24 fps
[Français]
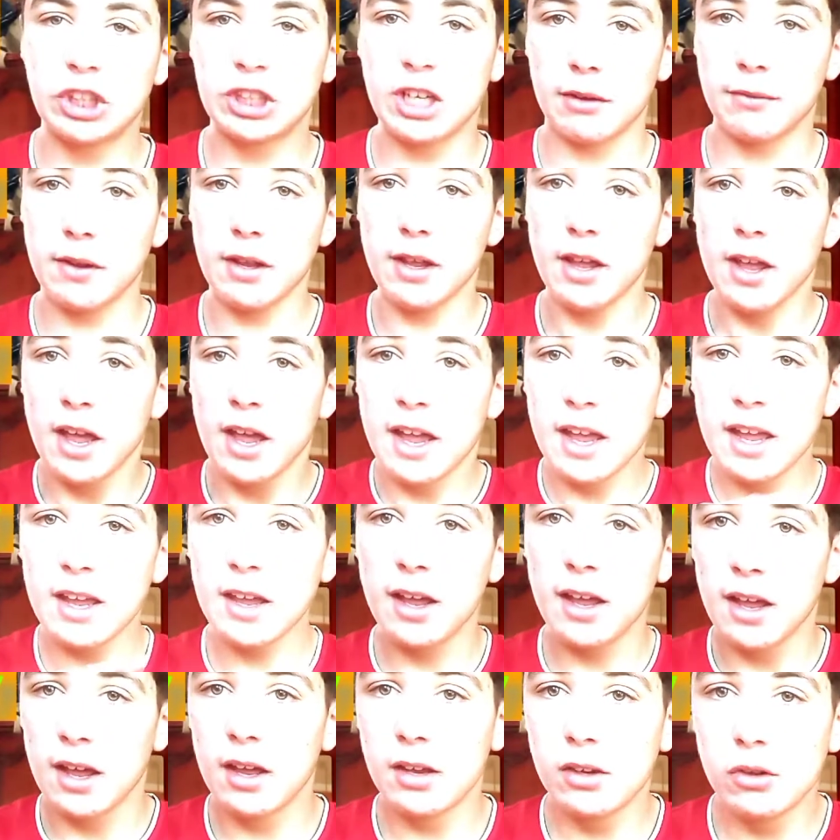un petit café
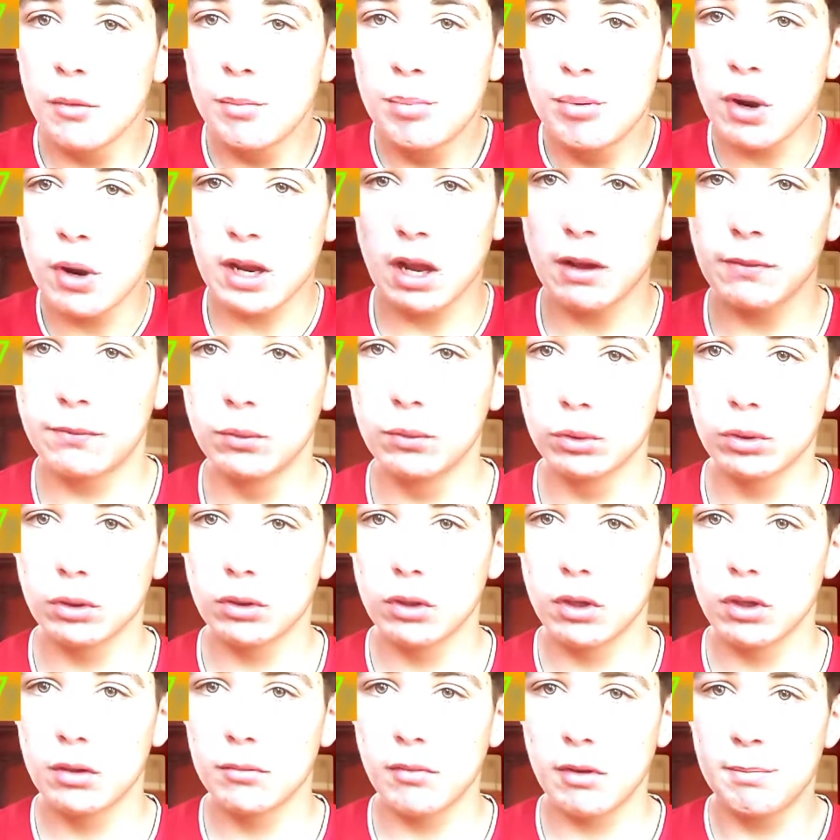et ne plus rien
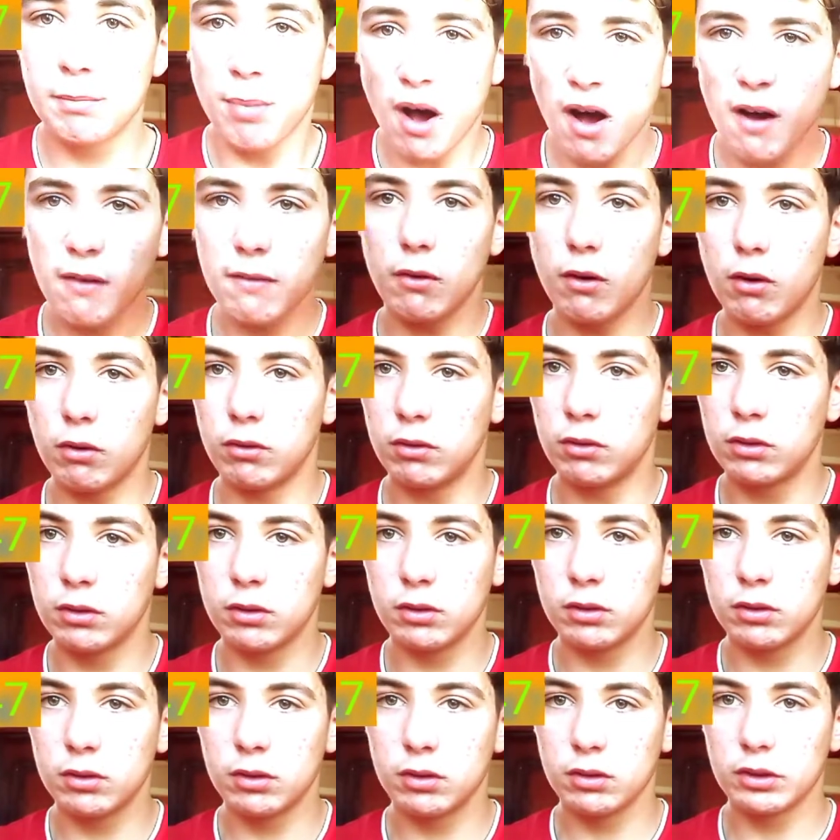foutre. Mais pas avant.
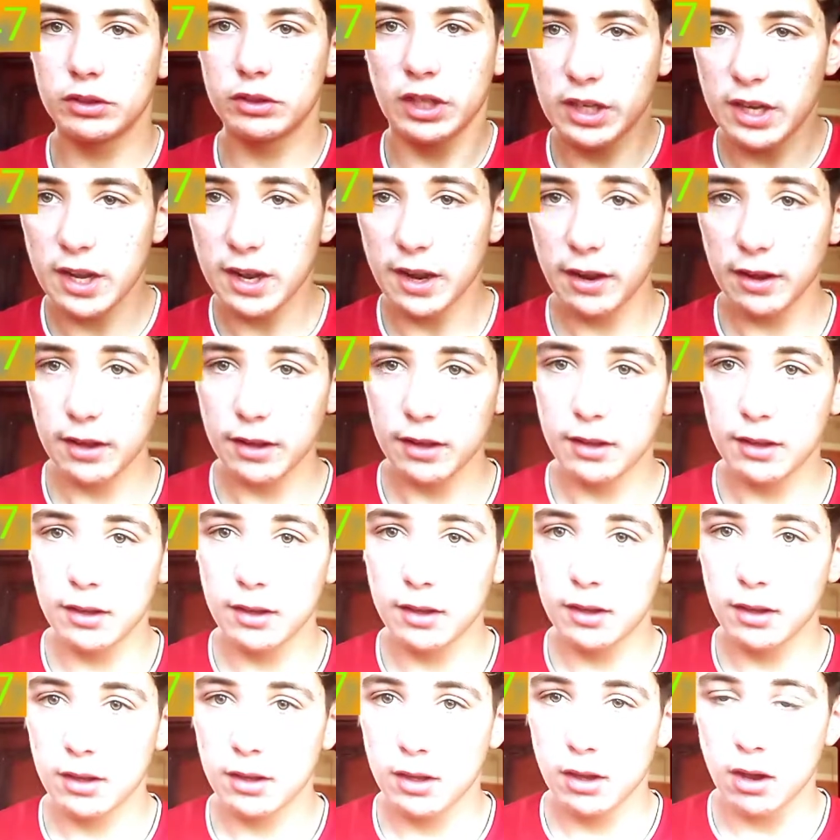C'est clair
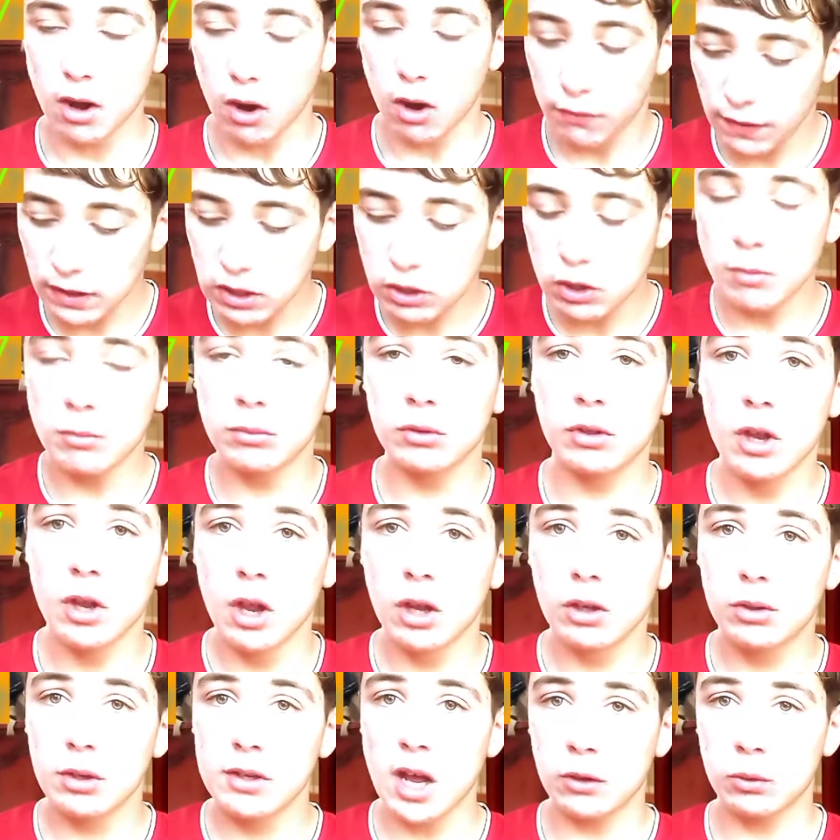alors faites comme
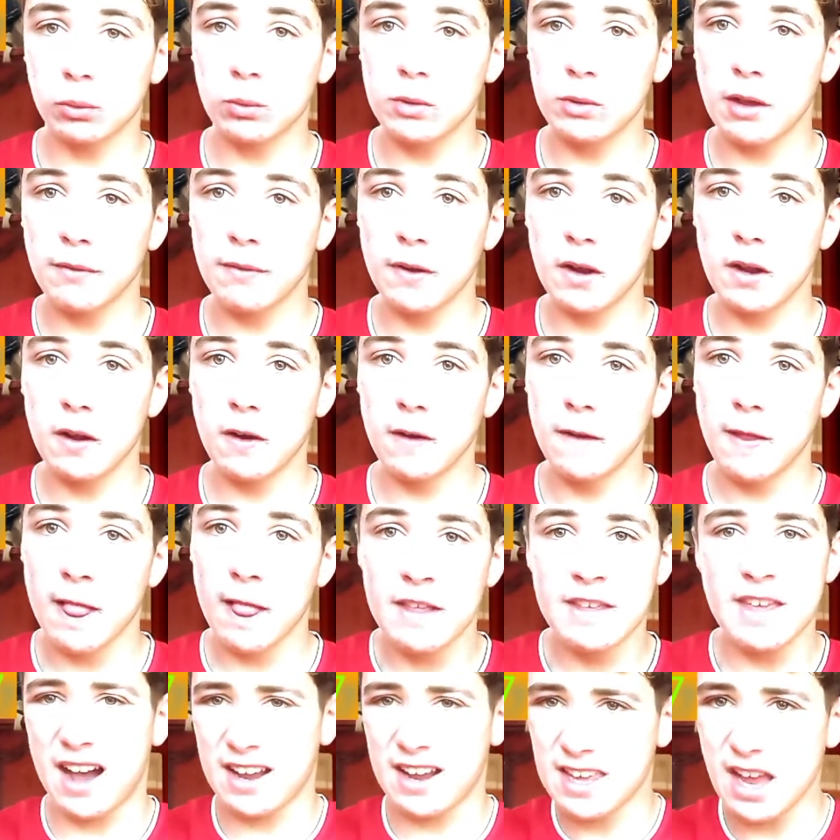ce garçon café là.
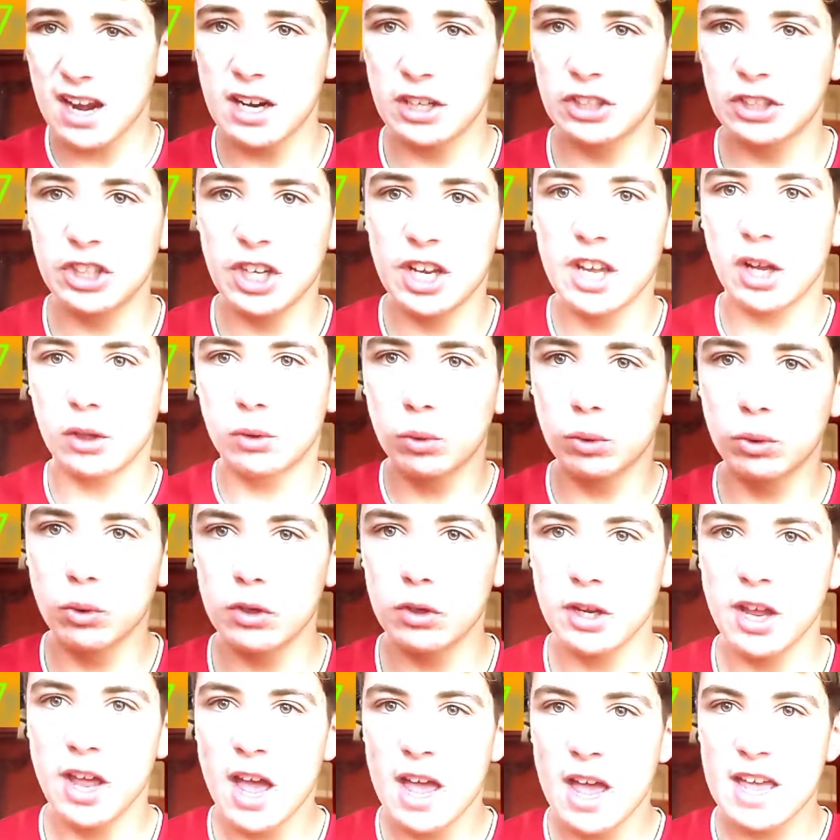Il a rien lâché, il a tout
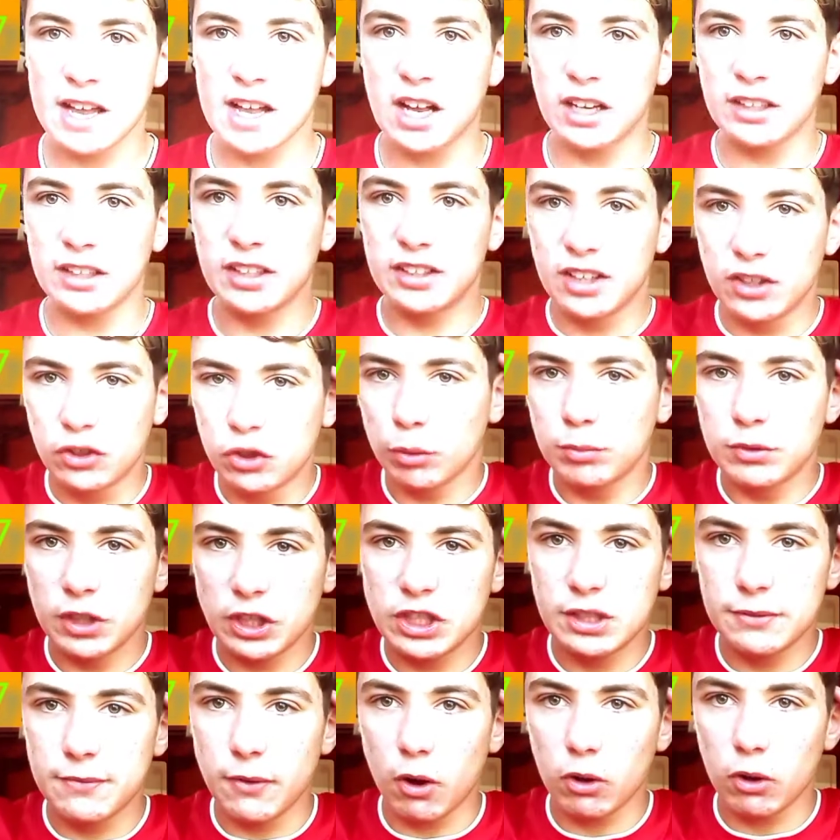donné, et a gardé ses
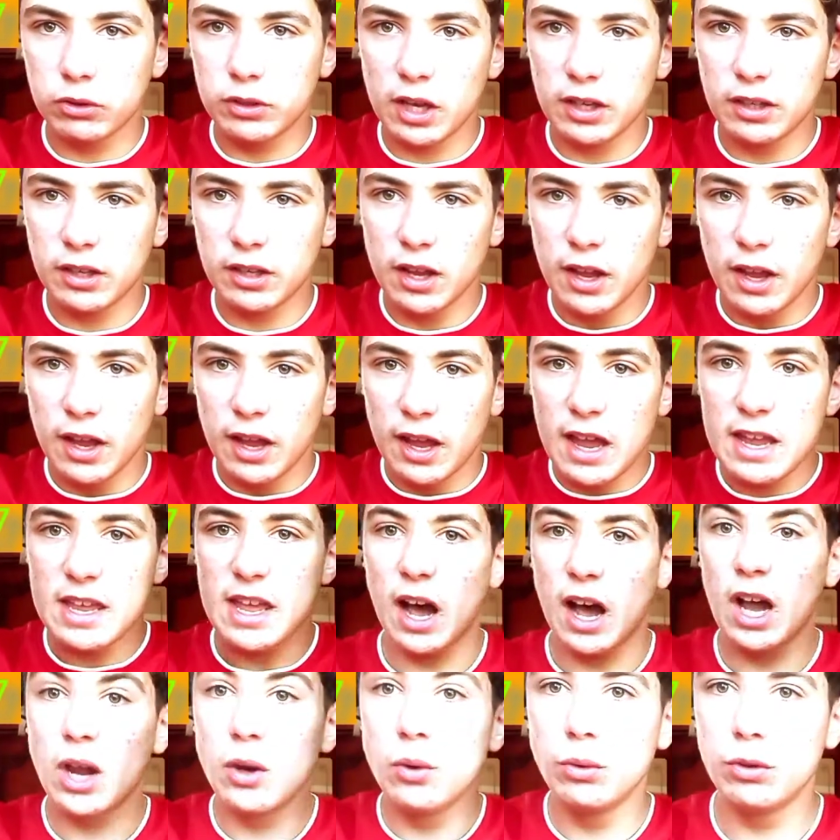objectifs en tête et
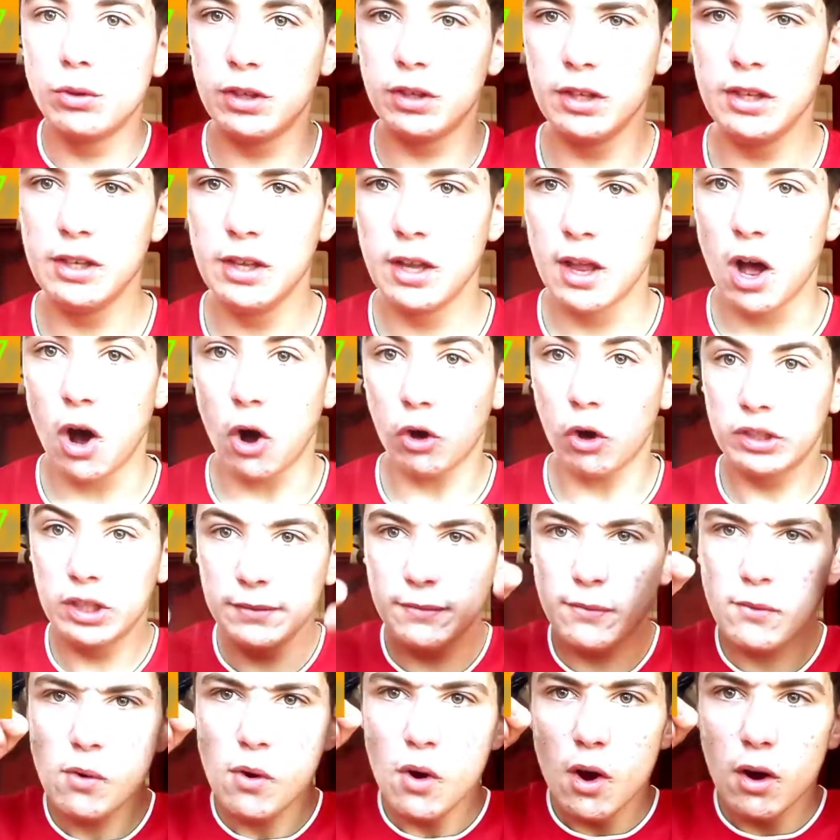il a réussi. Alors
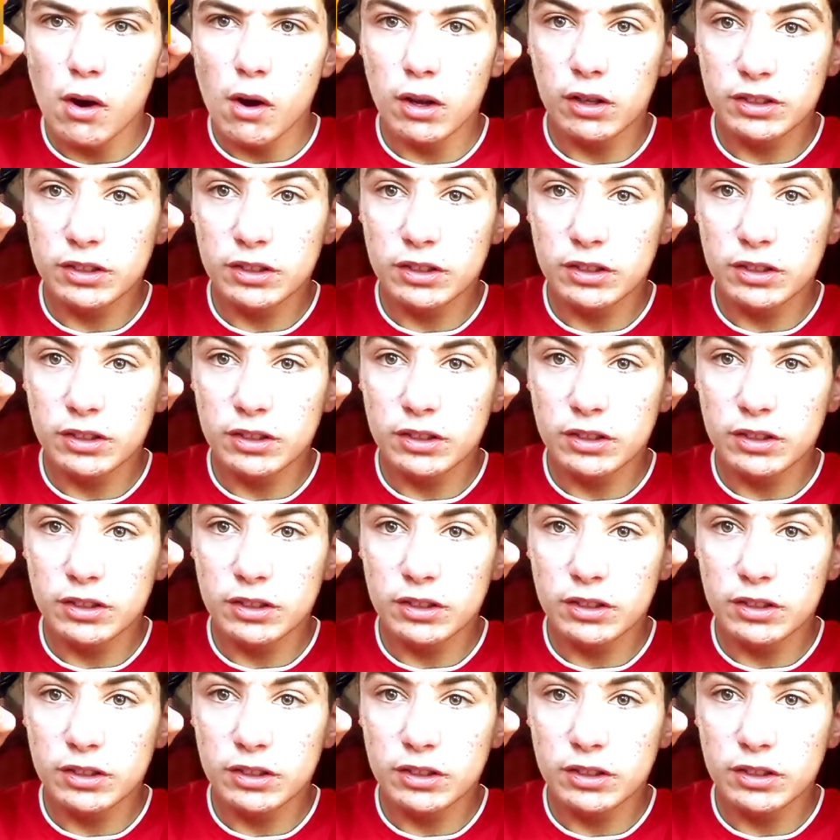si vous,